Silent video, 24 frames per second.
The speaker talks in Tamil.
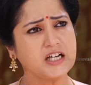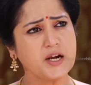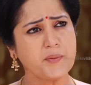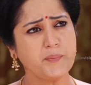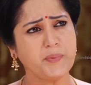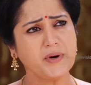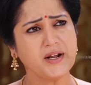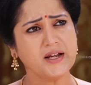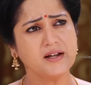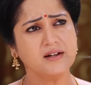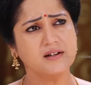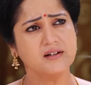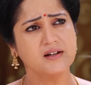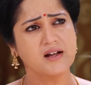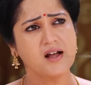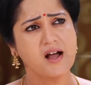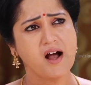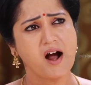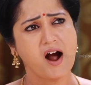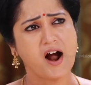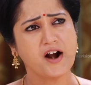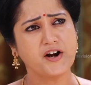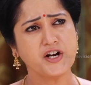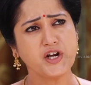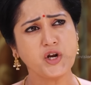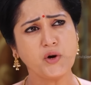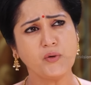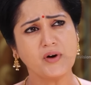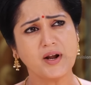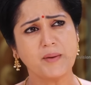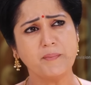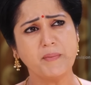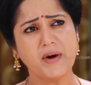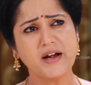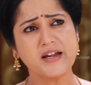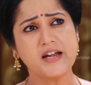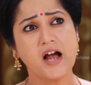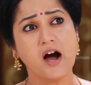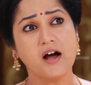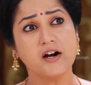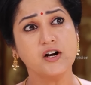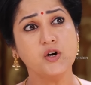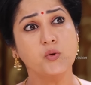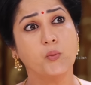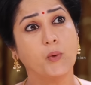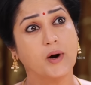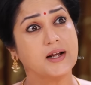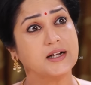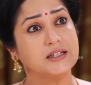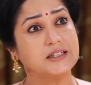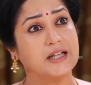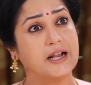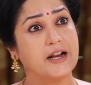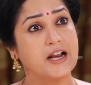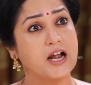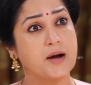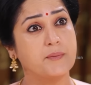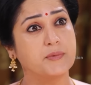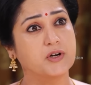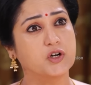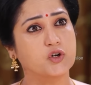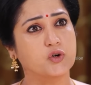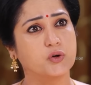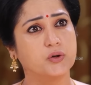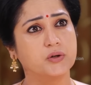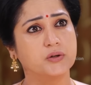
அது எப்படி அழகியோட அம்மா யாருன்னு உனக்கு தெரியாம